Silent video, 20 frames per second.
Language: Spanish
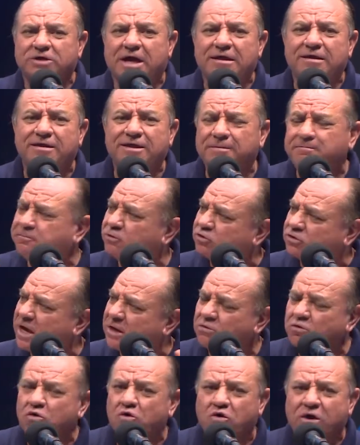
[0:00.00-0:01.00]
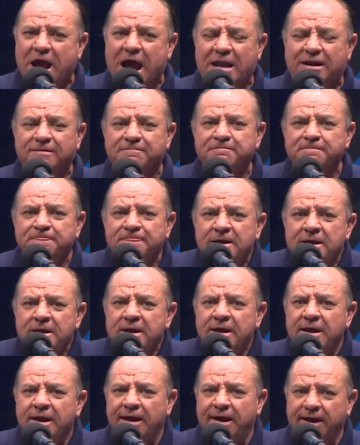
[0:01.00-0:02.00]
Cada diputado local,
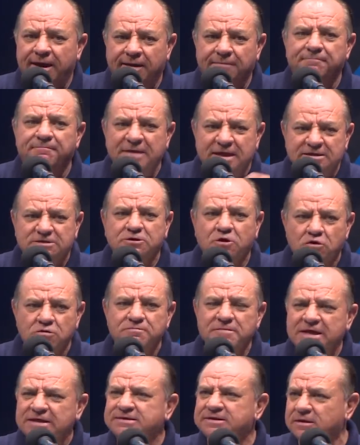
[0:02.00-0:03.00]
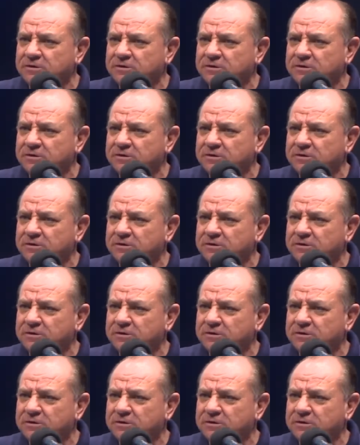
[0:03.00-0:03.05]
eh, mes con mes,